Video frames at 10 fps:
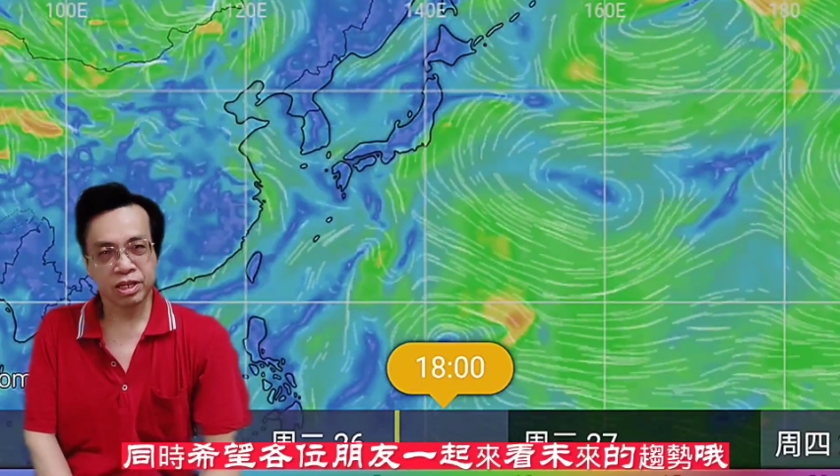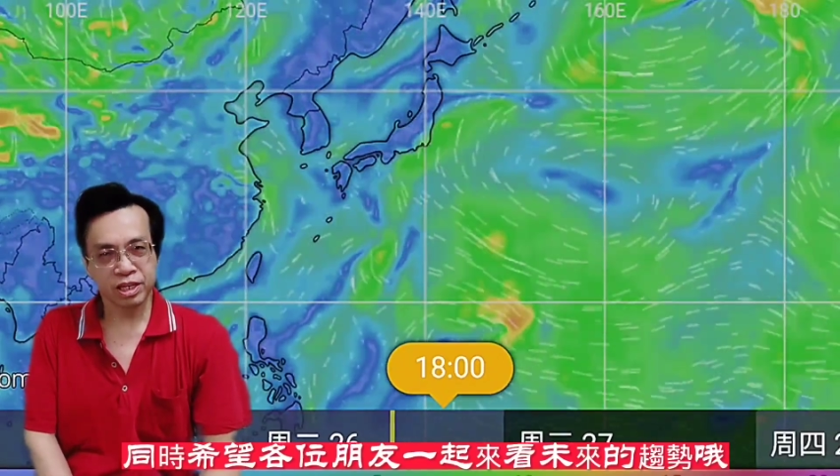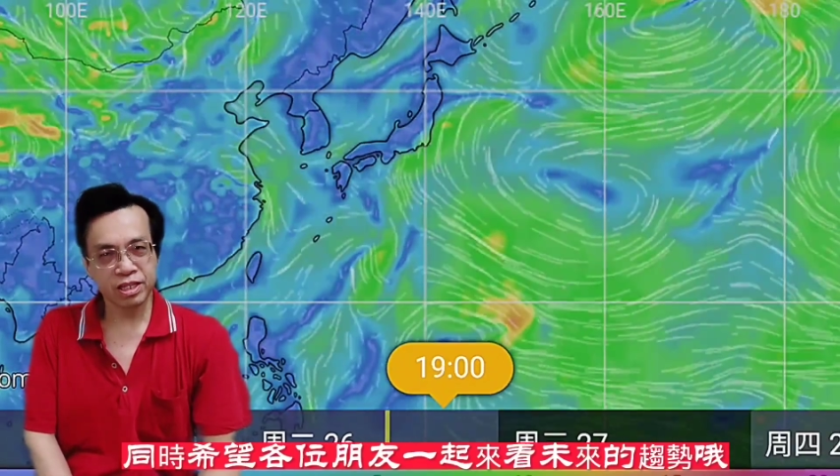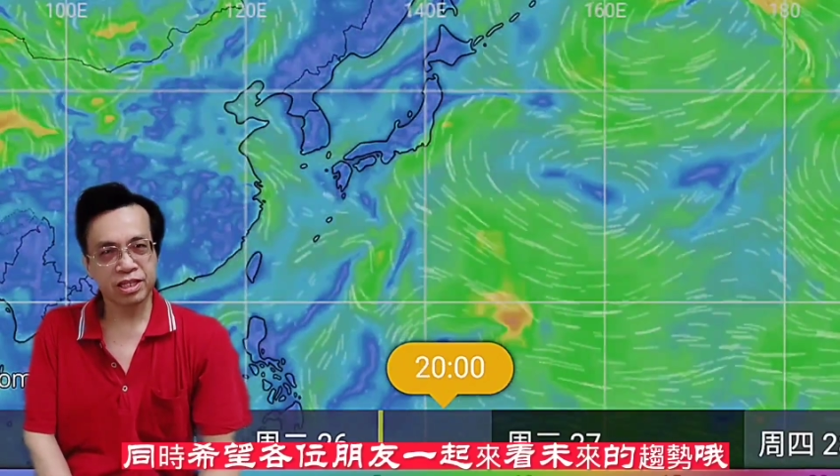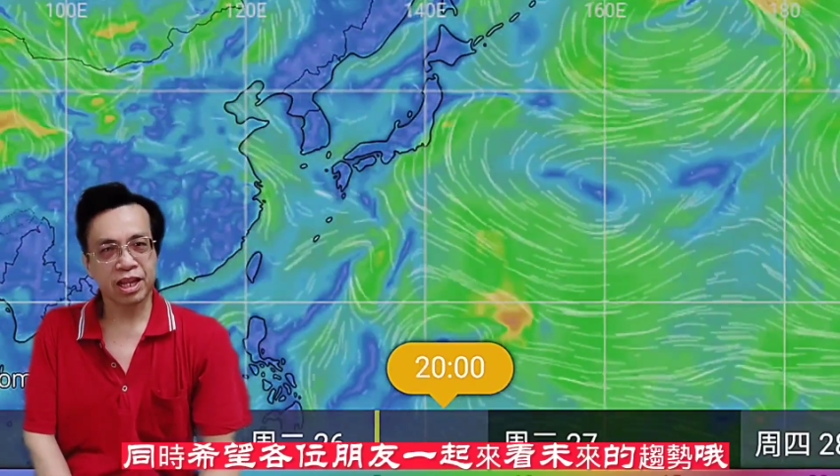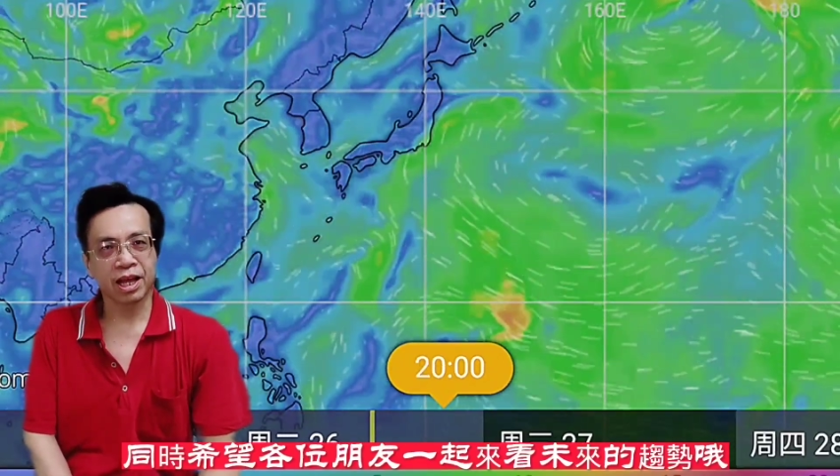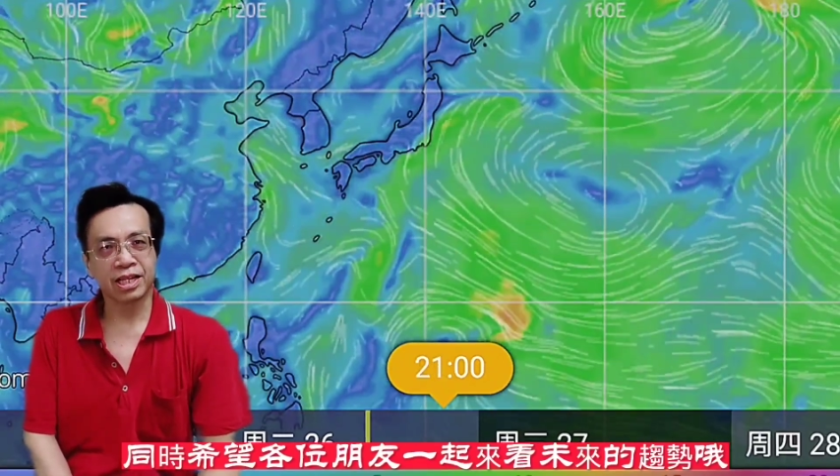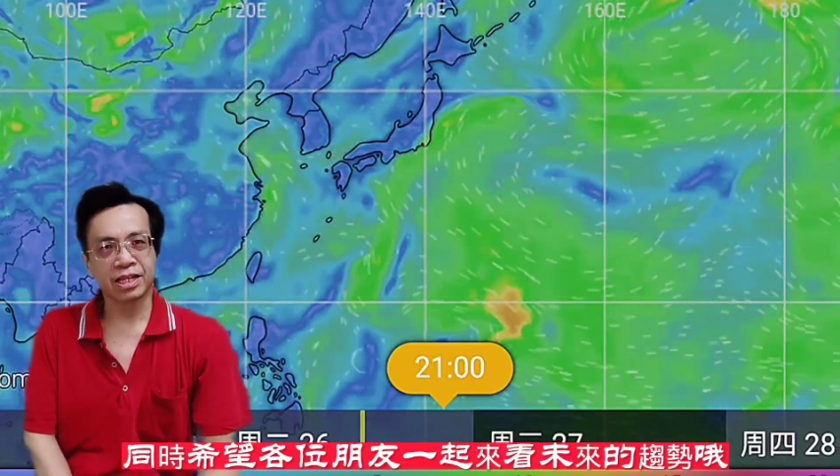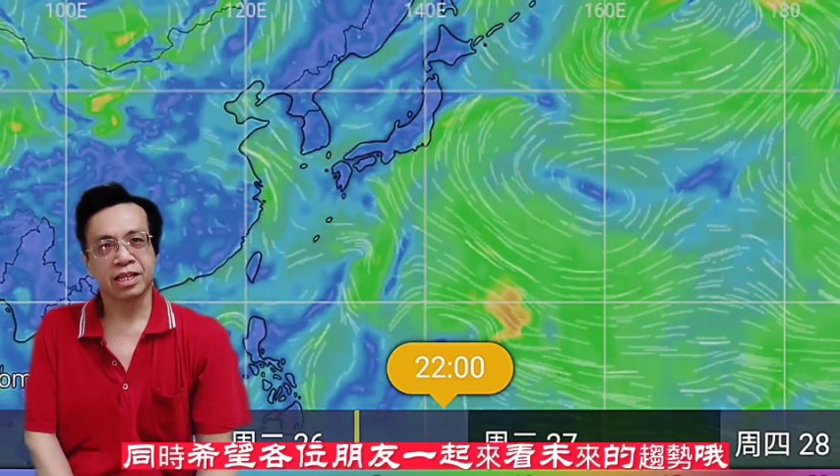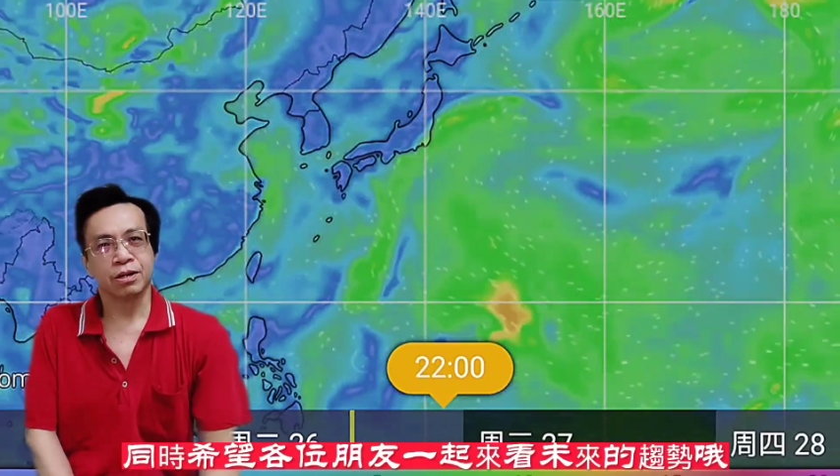一起来
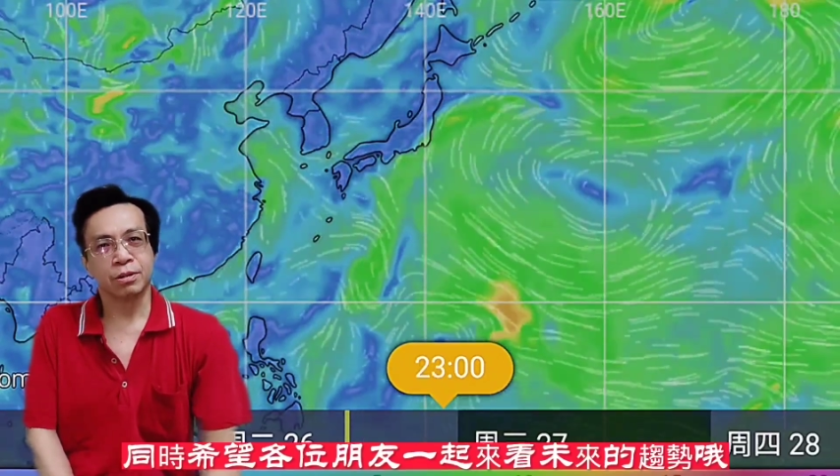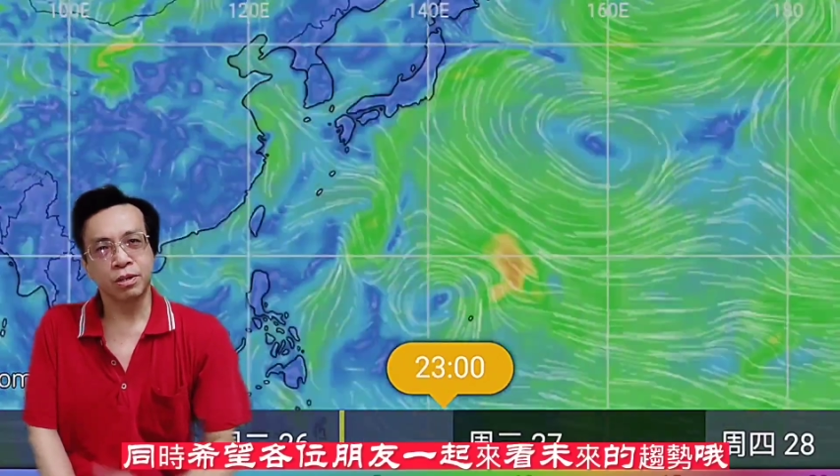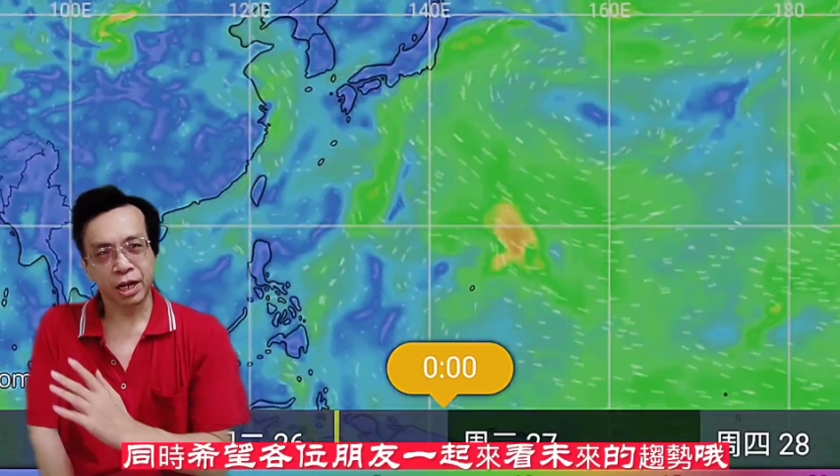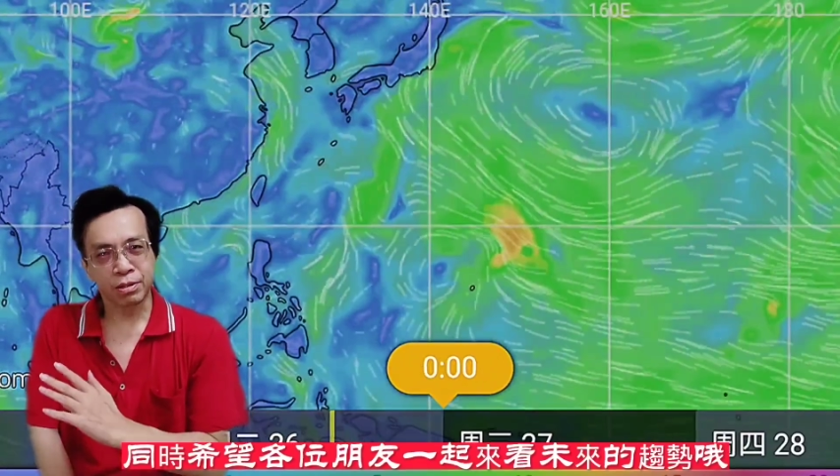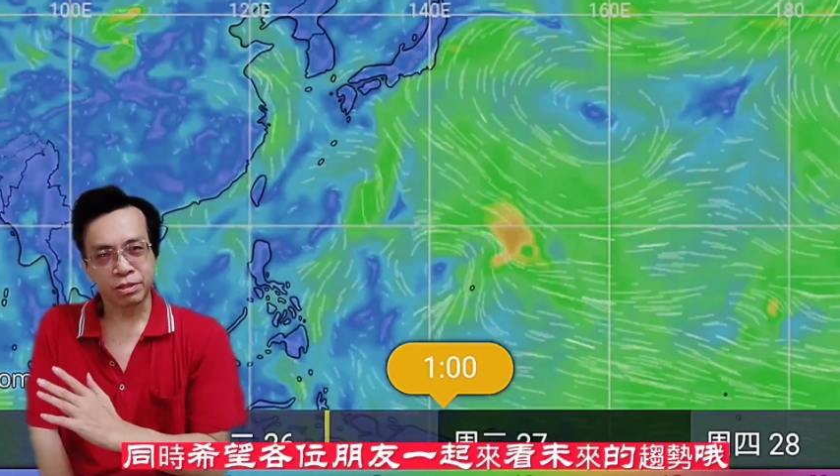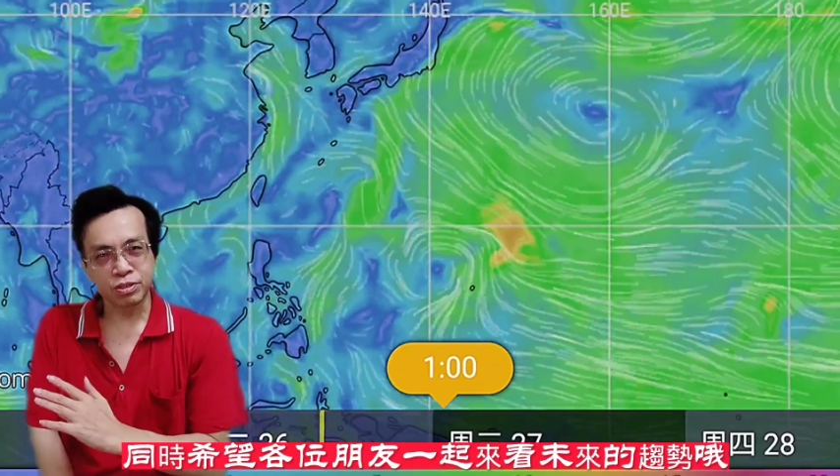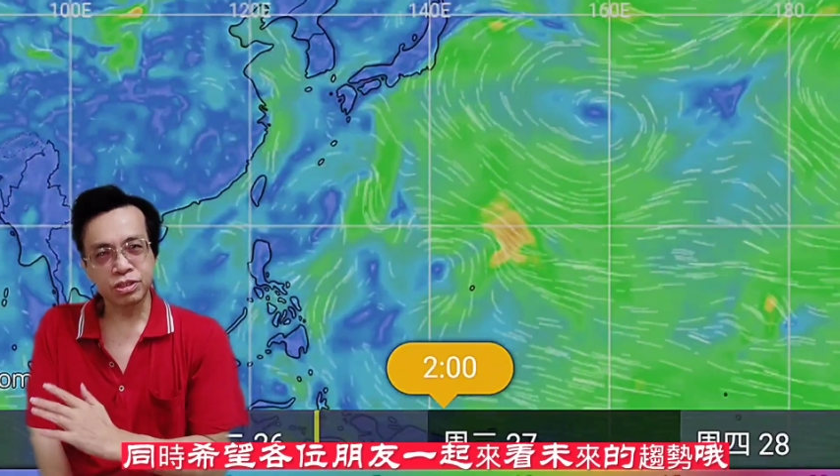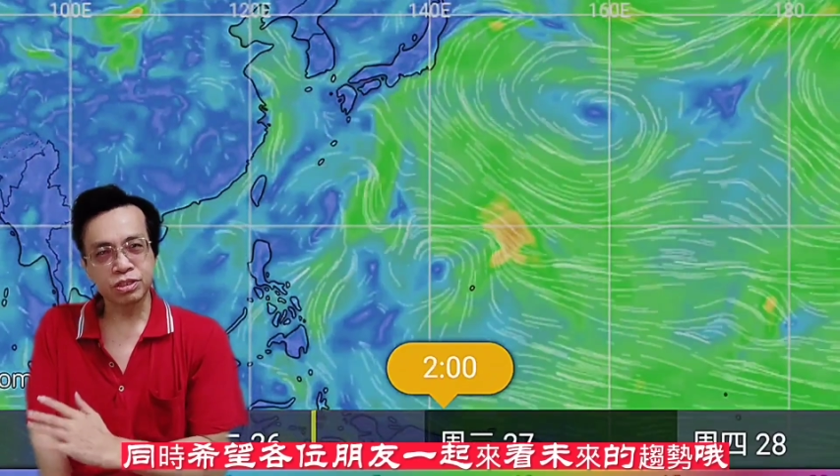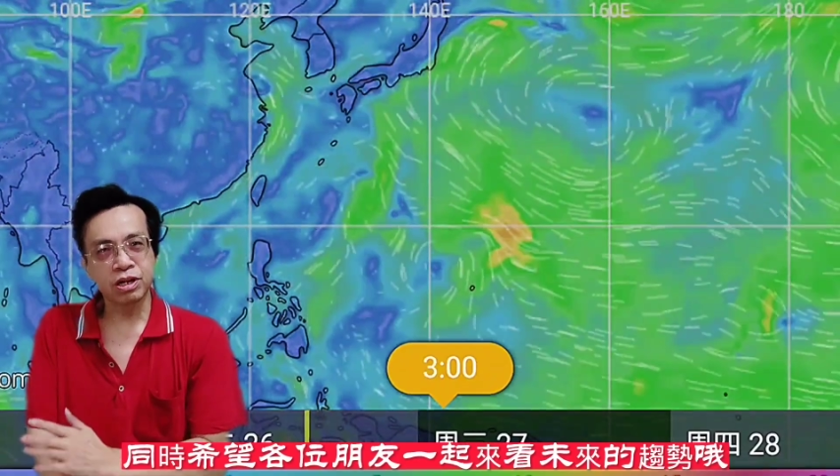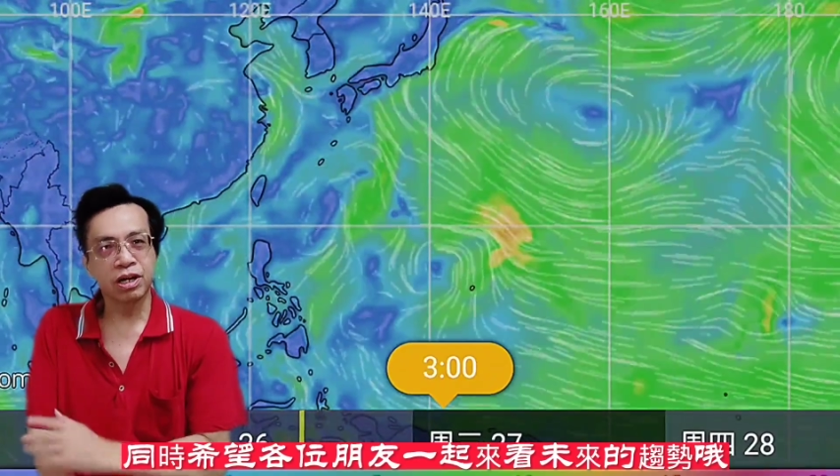看未来的趋
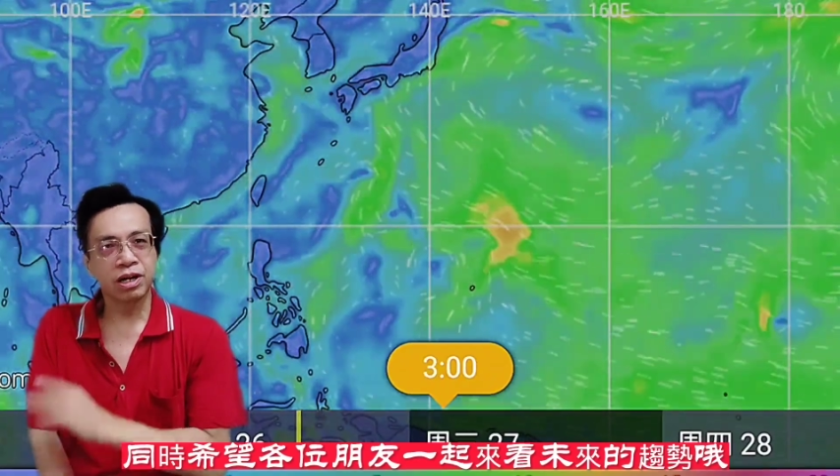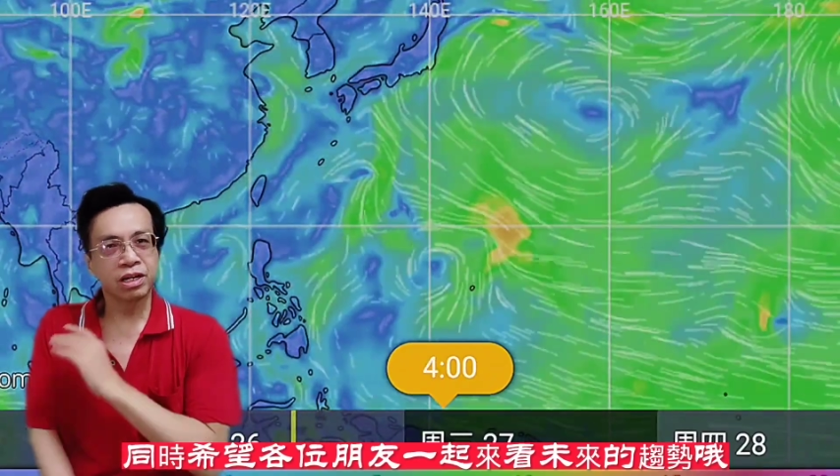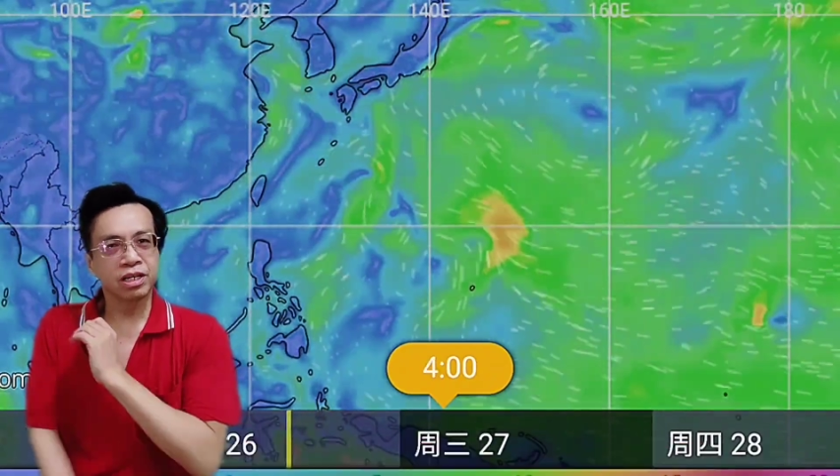势哦。